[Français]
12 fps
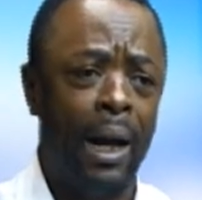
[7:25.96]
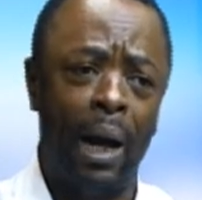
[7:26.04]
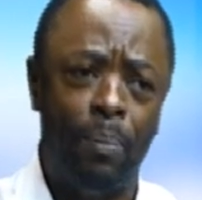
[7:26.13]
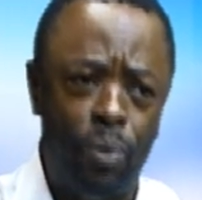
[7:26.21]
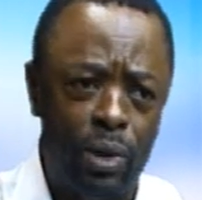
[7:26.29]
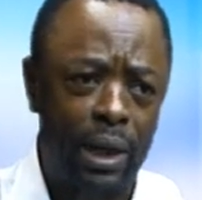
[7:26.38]
à
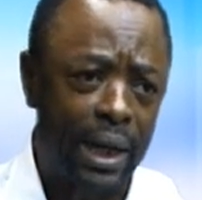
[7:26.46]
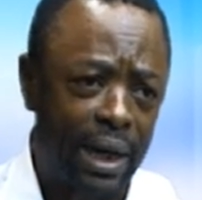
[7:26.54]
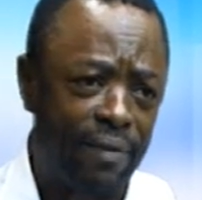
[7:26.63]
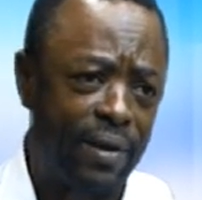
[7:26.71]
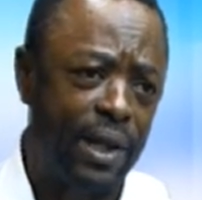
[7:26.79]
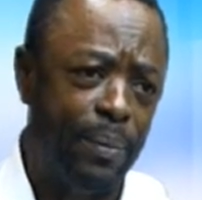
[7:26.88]
Bouta, il y
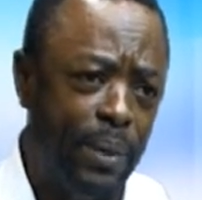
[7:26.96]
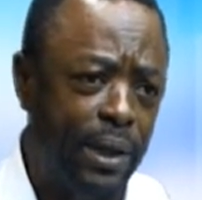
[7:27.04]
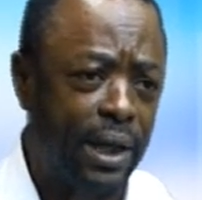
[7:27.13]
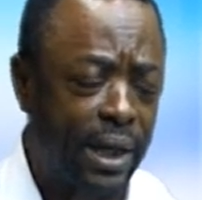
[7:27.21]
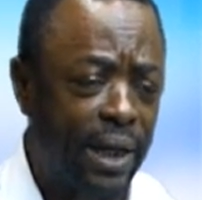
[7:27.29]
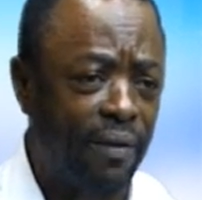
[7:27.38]
avait des
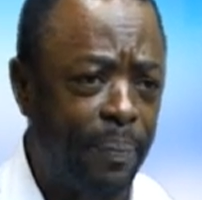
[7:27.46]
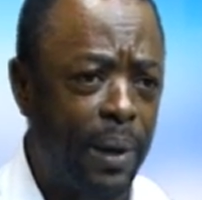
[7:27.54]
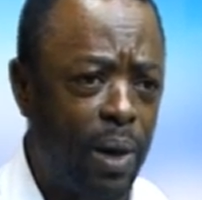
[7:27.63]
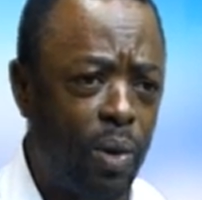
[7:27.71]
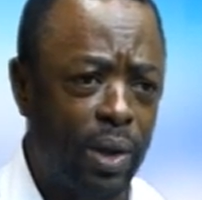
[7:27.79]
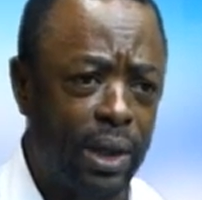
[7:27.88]
bulletins qui n'avaient pas
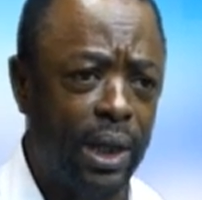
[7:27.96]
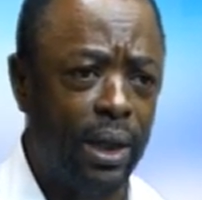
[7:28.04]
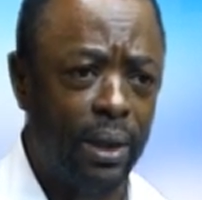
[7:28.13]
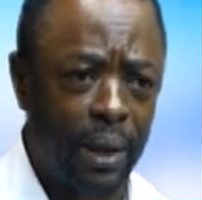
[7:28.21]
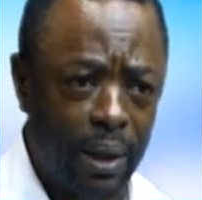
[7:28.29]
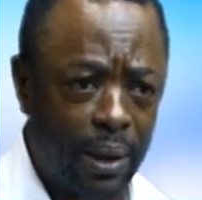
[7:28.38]
encore
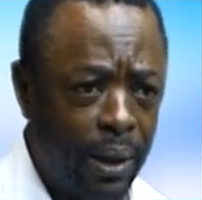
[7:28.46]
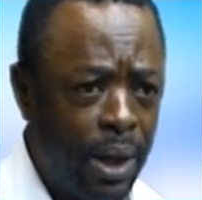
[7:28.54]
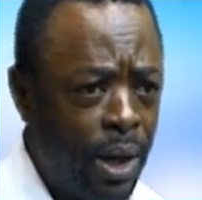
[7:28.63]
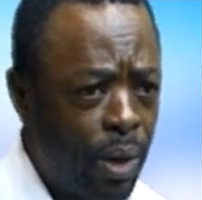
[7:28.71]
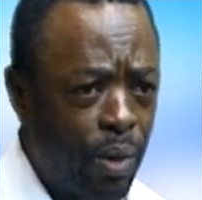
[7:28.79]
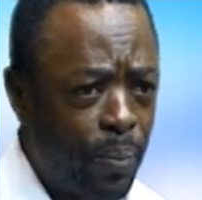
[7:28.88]
été euh,
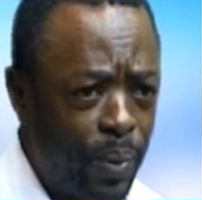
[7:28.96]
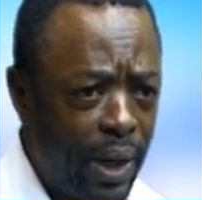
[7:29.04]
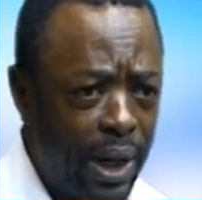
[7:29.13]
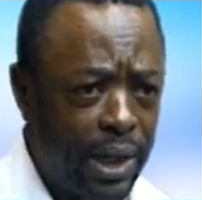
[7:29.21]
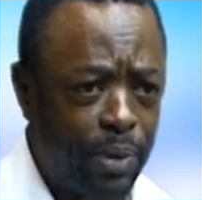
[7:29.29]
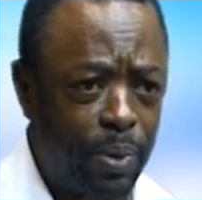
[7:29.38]

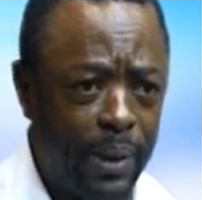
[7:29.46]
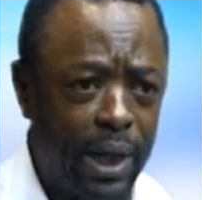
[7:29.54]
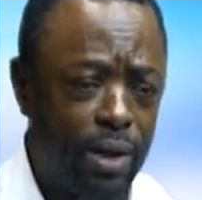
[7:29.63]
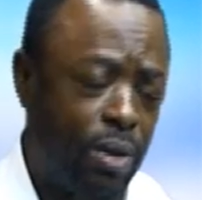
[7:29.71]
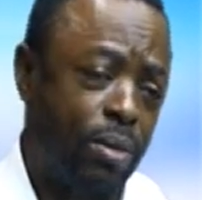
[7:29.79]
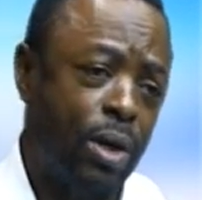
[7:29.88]
compilés,
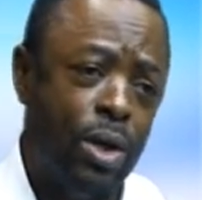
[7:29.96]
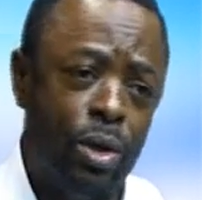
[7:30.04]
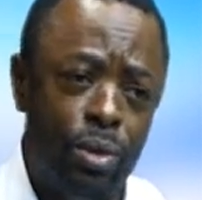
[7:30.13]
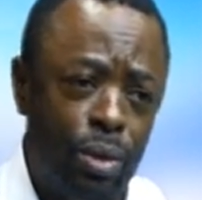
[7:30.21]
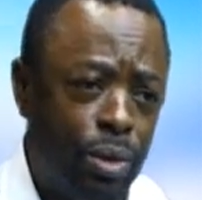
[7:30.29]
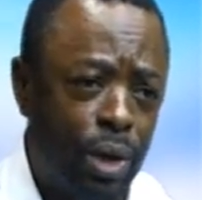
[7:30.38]
publiés. Donc,
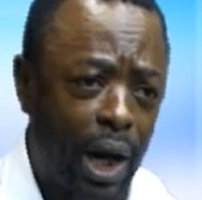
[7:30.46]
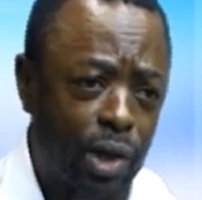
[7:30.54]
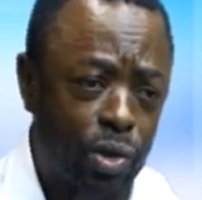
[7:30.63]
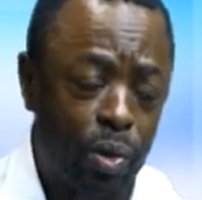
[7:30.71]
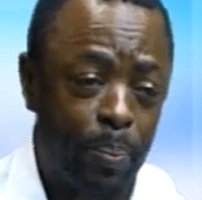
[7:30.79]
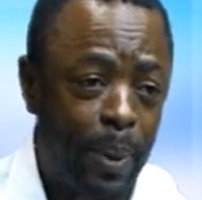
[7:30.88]
ne,
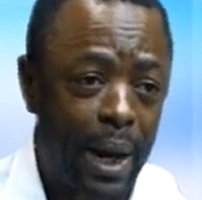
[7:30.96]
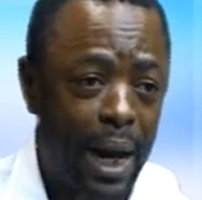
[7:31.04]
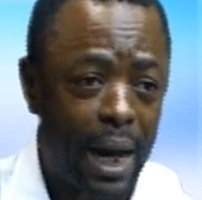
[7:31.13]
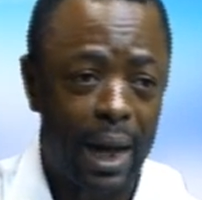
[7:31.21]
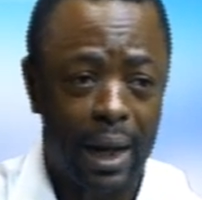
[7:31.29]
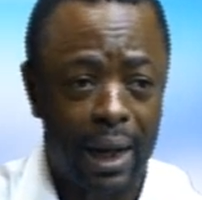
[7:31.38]
cachons
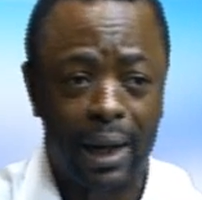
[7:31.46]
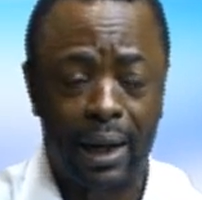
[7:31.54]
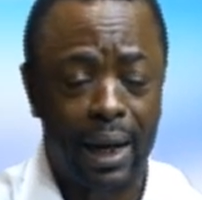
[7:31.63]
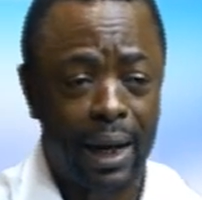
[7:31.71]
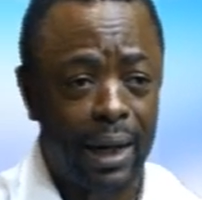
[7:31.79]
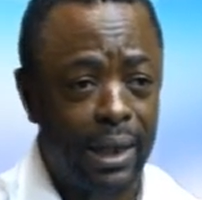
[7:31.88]
pas la,
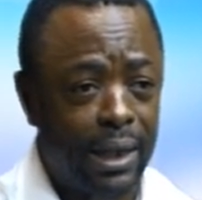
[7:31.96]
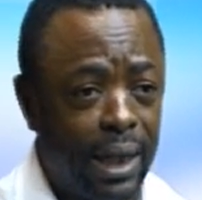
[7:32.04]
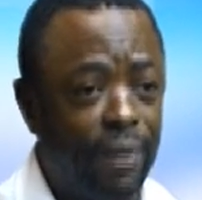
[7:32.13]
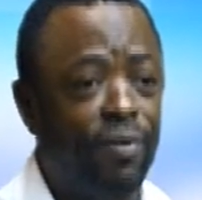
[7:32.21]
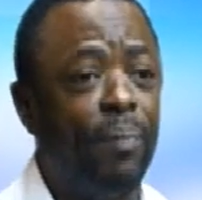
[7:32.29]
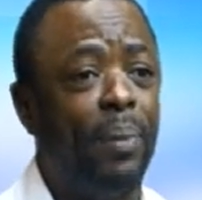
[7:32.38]
la,
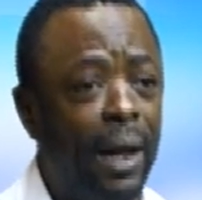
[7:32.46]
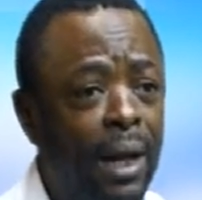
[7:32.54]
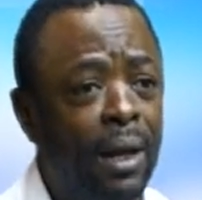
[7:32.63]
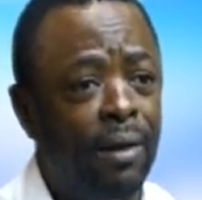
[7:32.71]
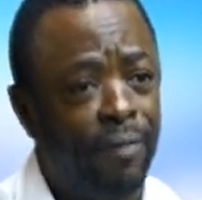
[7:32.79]
Donc, c'est